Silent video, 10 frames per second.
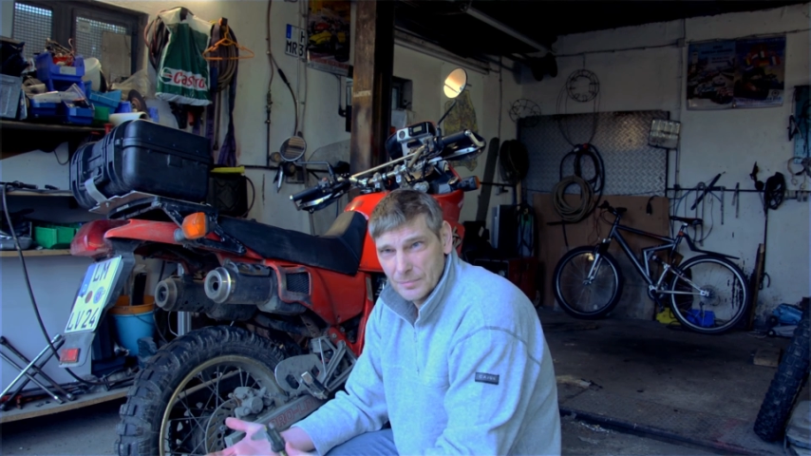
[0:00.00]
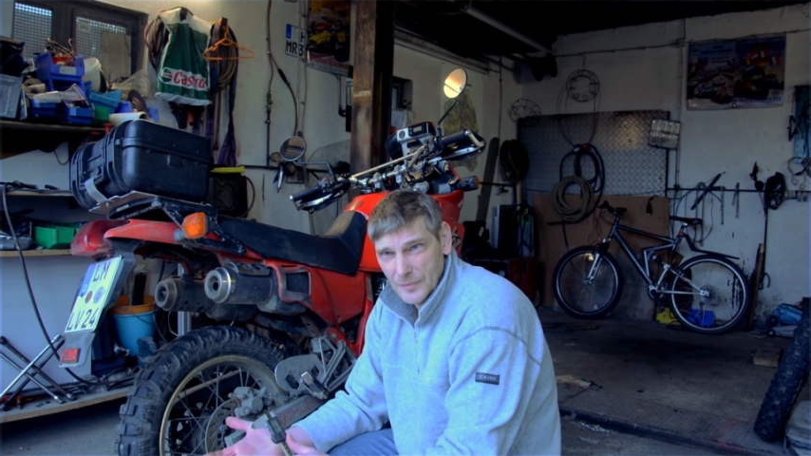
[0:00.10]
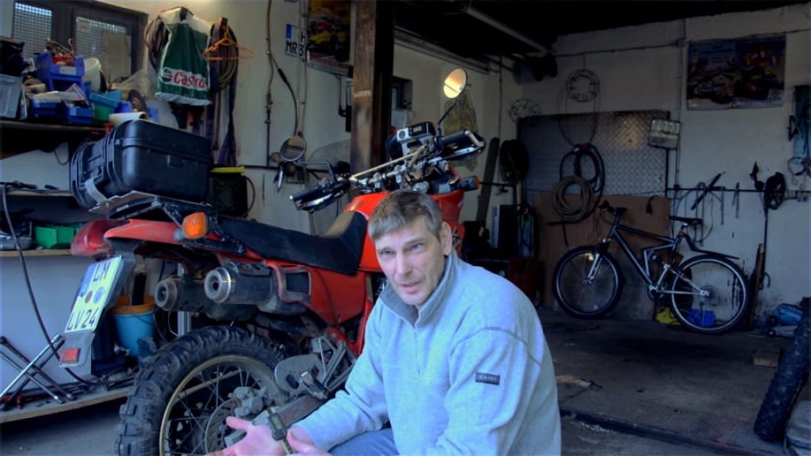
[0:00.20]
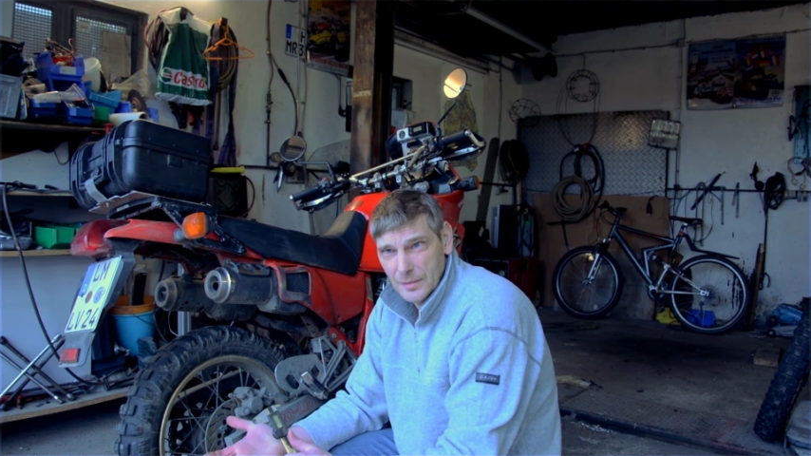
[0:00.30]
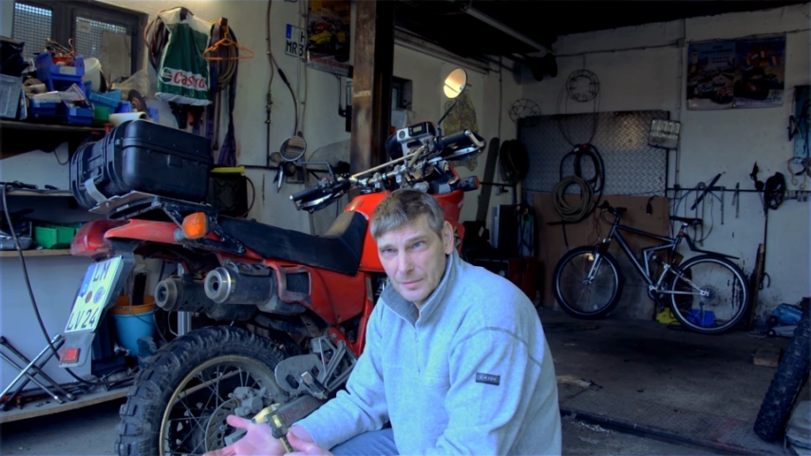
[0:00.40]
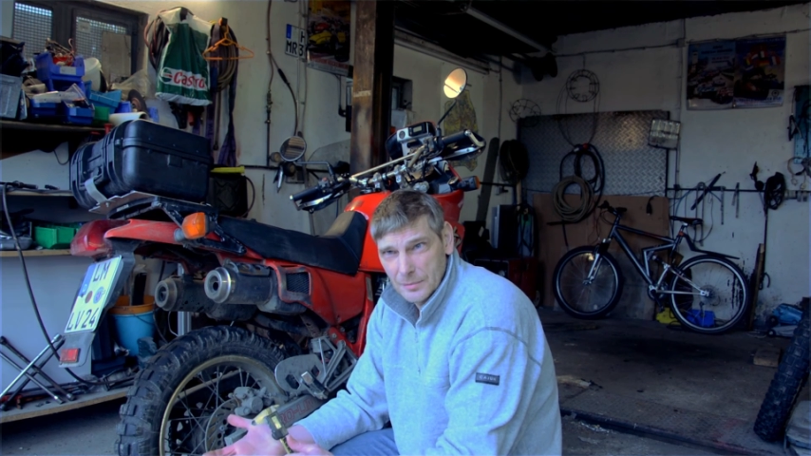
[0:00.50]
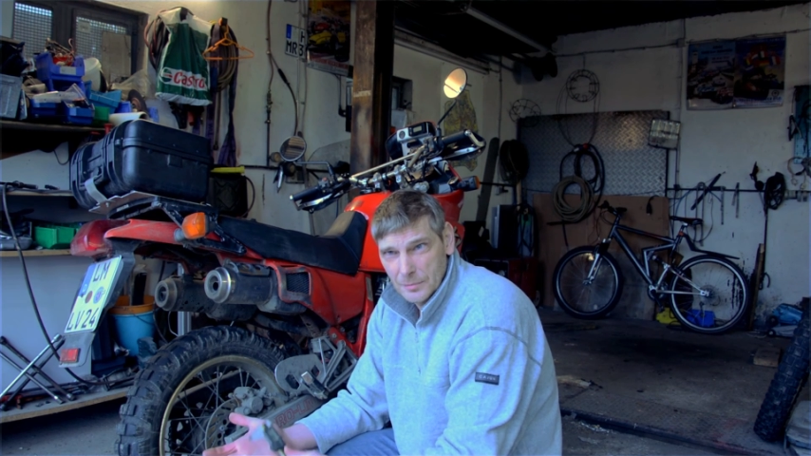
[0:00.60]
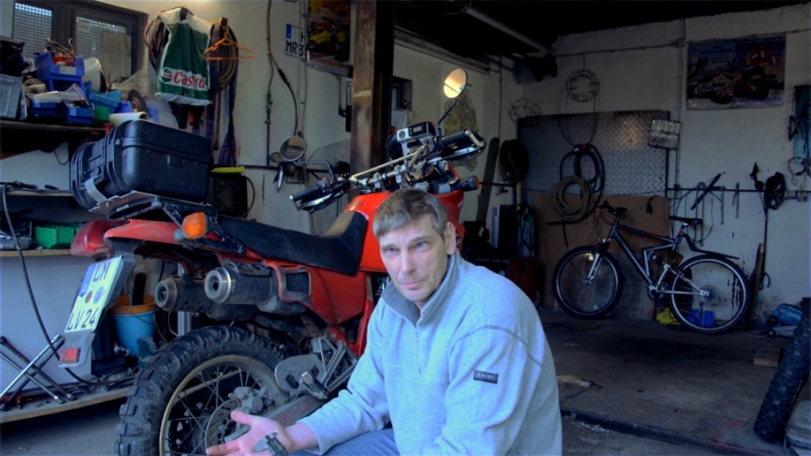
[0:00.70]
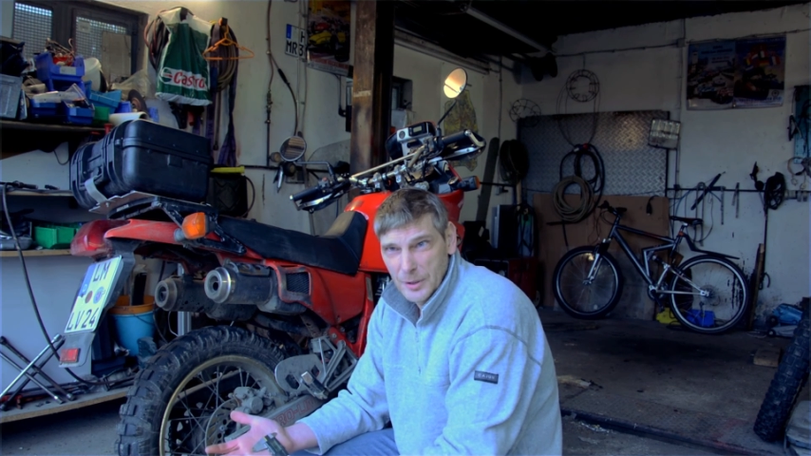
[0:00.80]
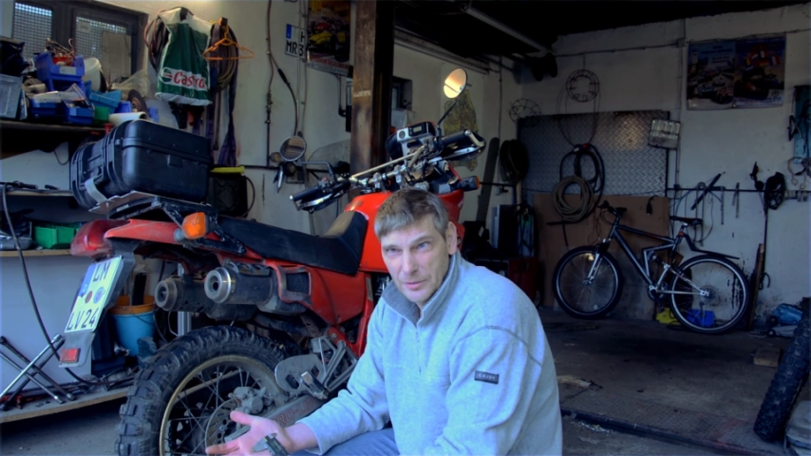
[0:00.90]
dann
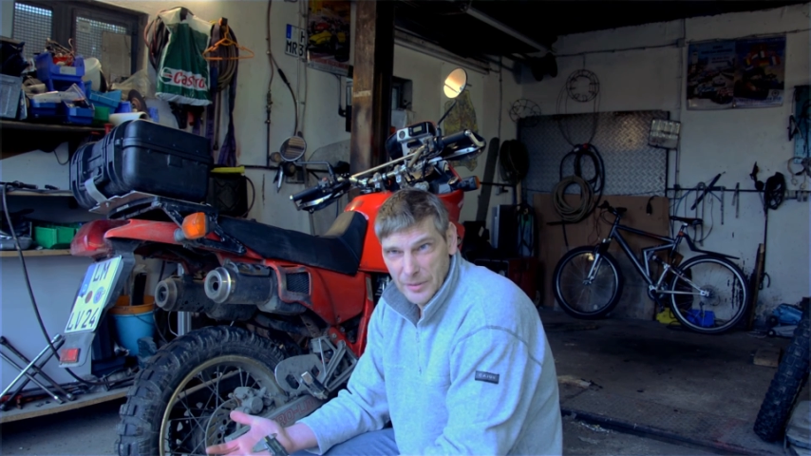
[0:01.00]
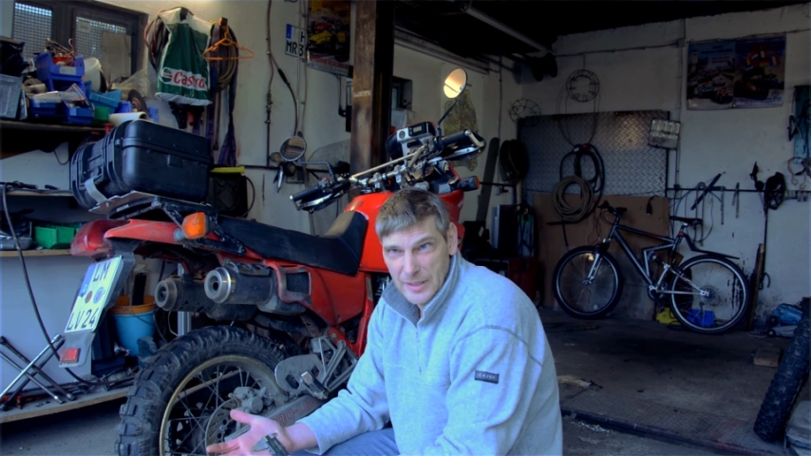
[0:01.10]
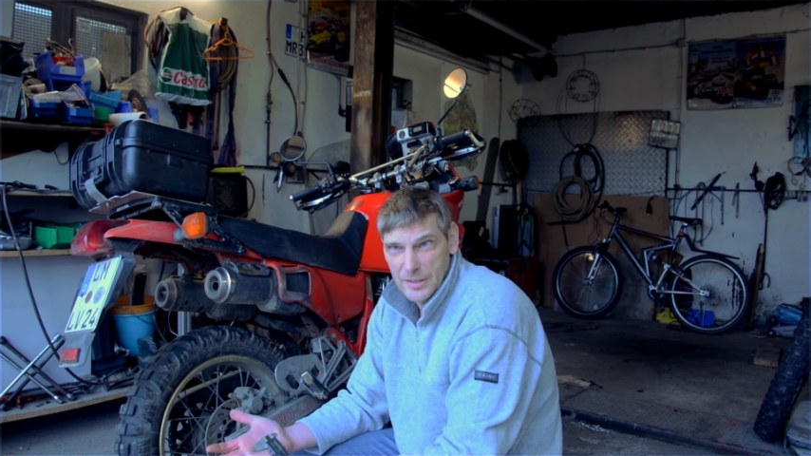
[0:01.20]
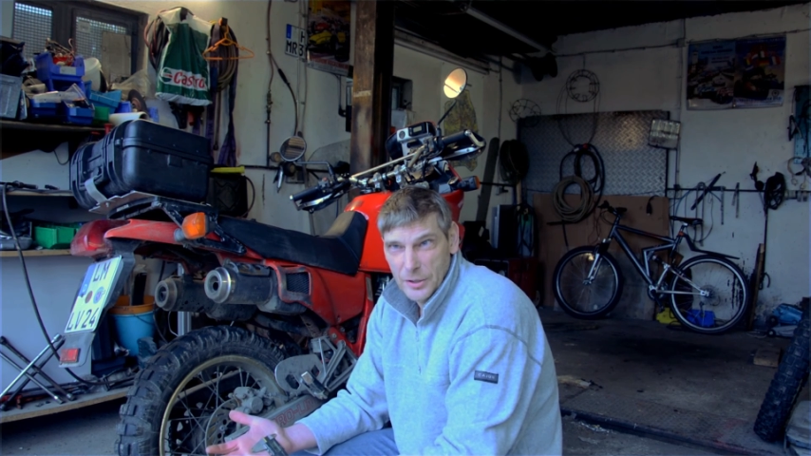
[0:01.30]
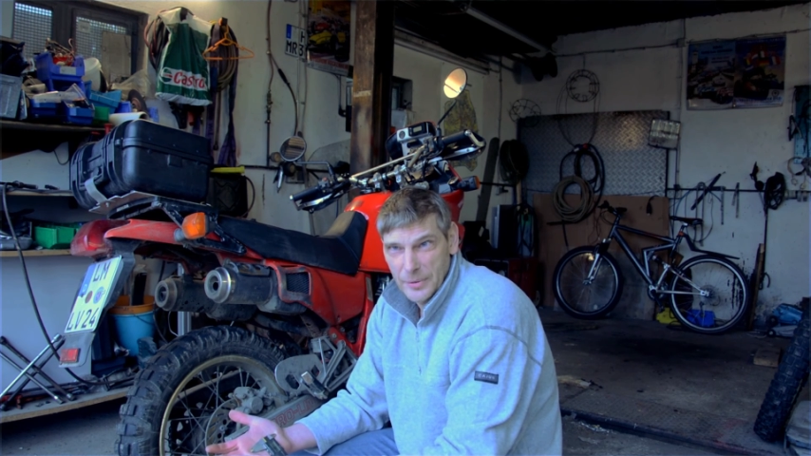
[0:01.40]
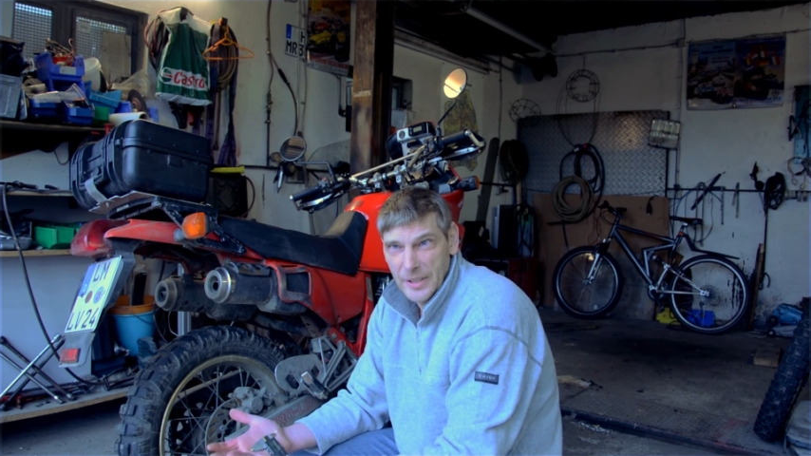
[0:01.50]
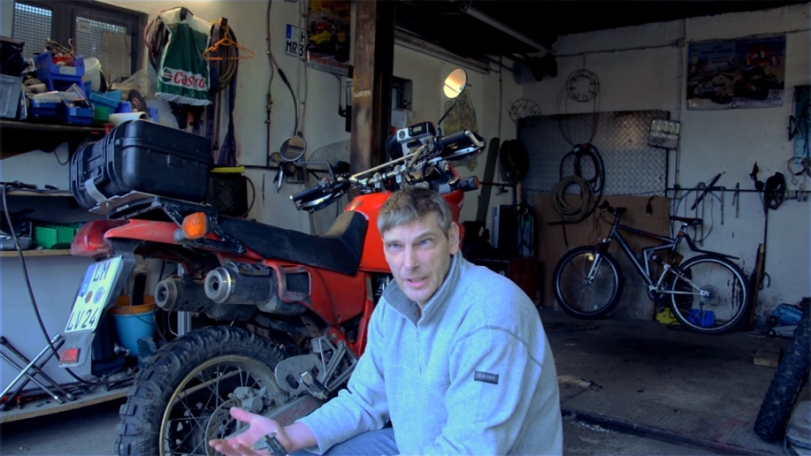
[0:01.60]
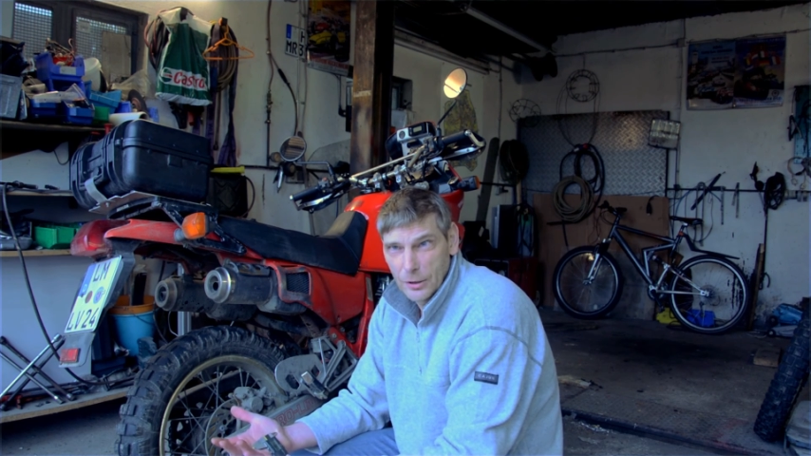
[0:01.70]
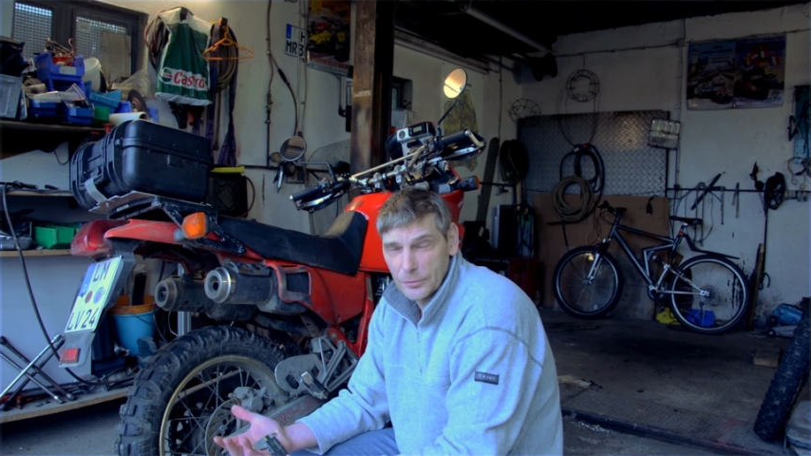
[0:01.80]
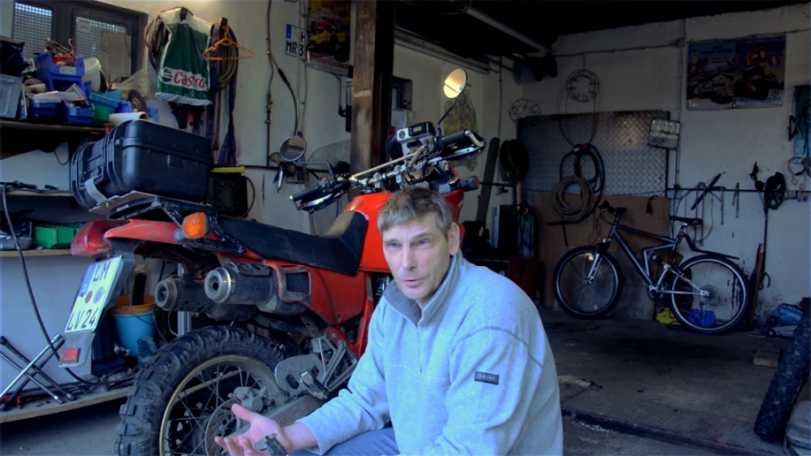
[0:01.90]
mit wesentlich weniger
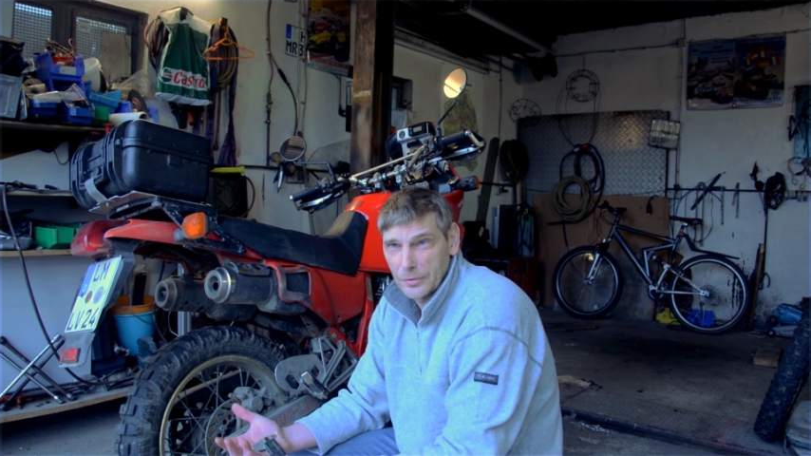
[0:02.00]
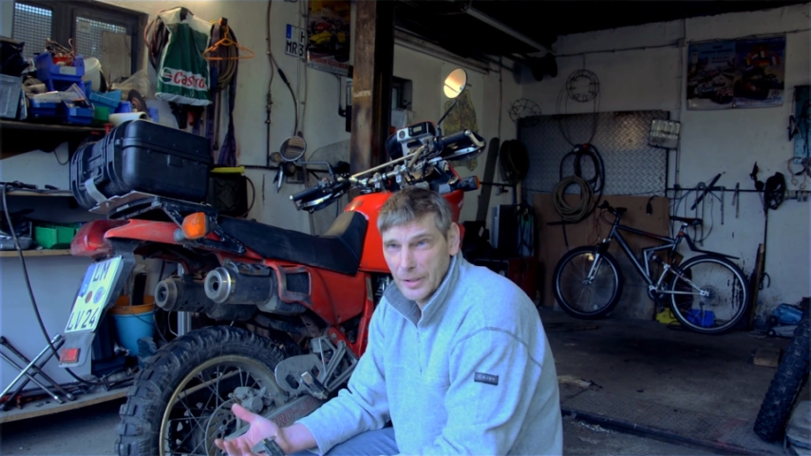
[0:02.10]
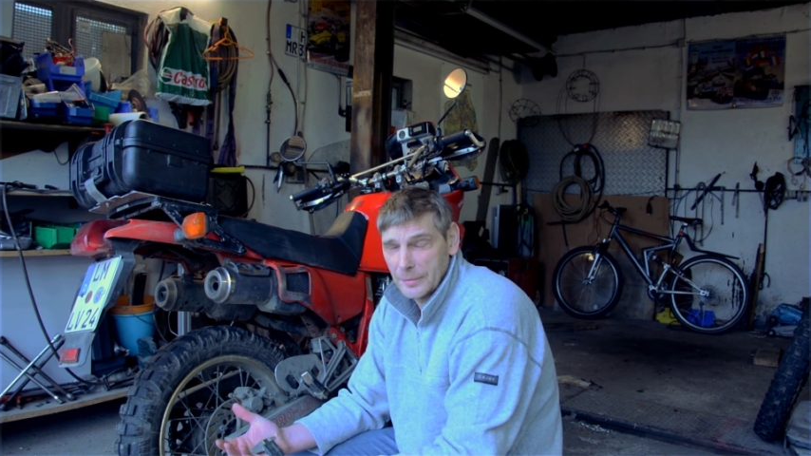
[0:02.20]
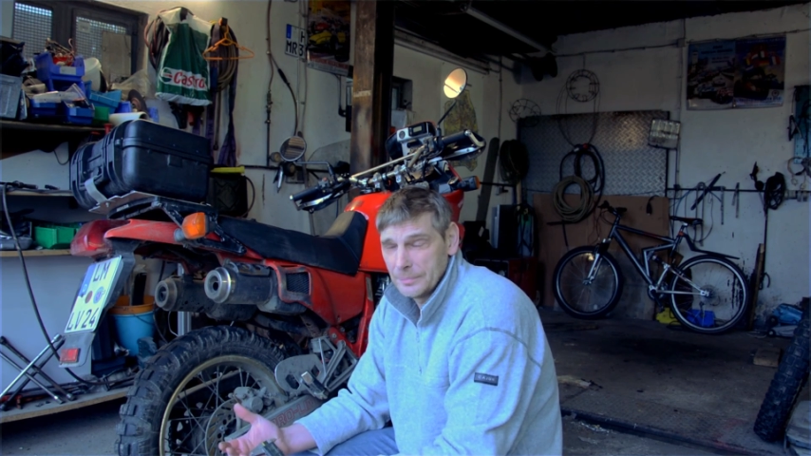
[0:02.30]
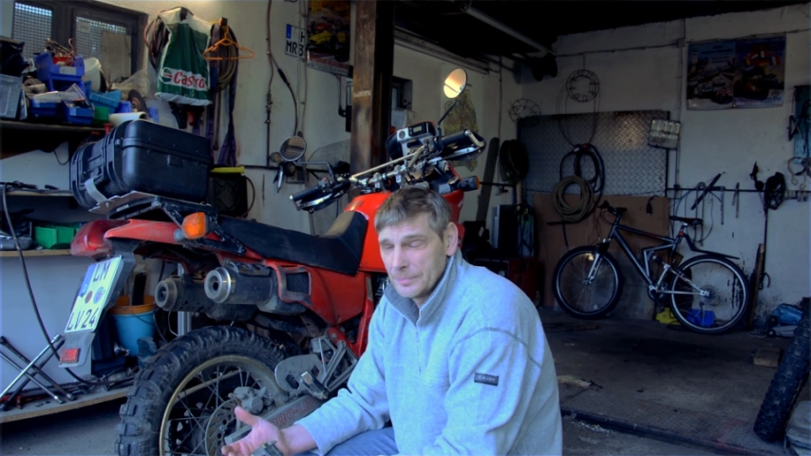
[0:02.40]
Luftdruck fahren.